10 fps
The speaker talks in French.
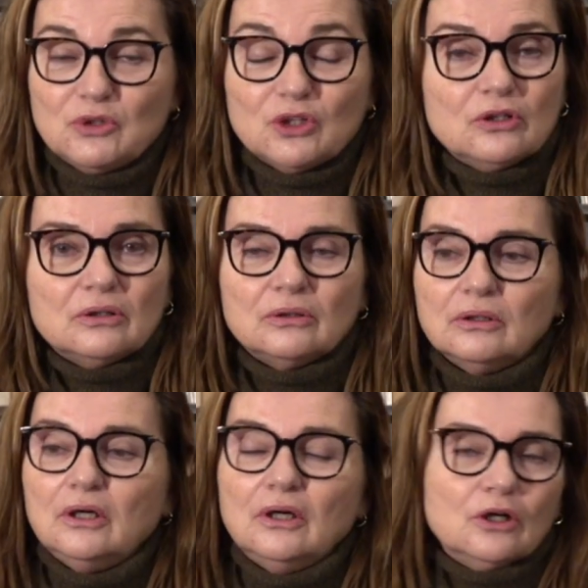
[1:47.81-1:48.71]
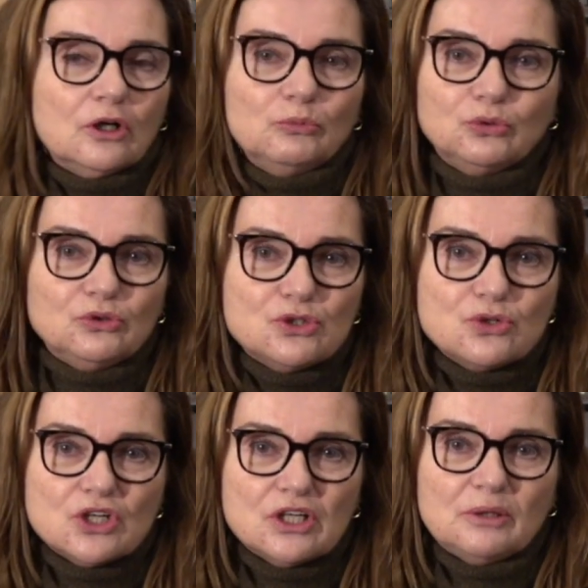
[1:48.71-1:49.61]
D'ailleurs, comme tous les
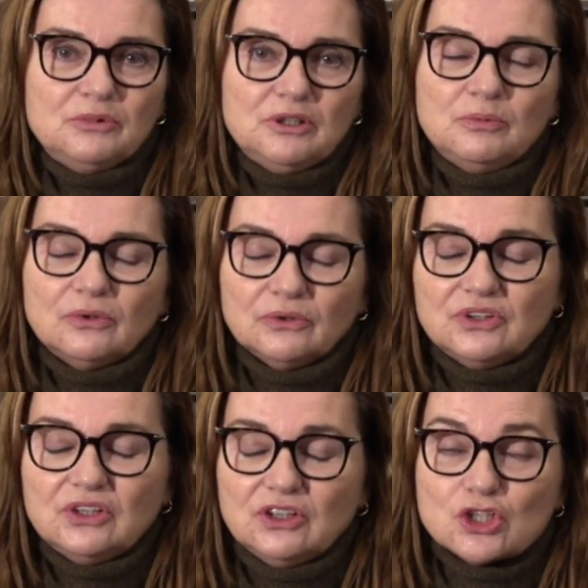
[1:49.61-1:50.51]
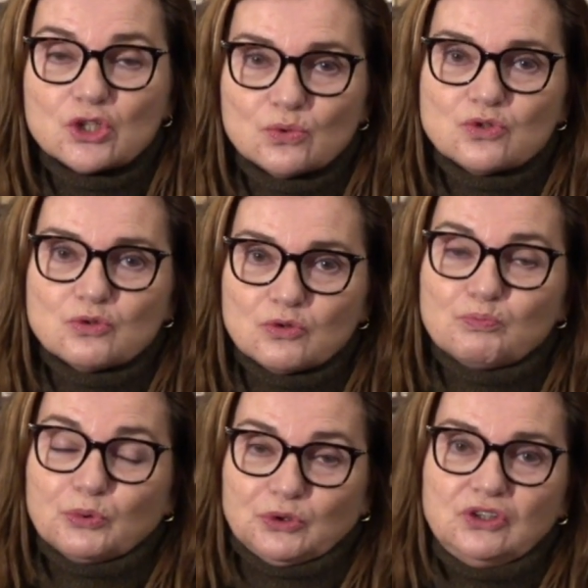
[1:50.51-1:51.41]
sujets, la Bible dit des choses
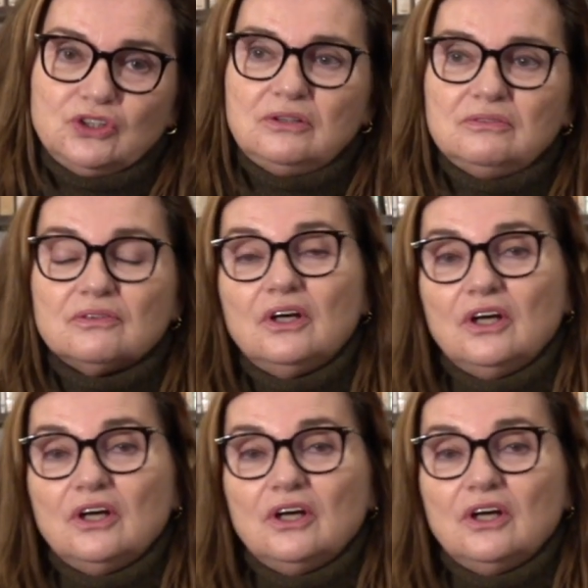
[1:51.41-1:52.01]
positive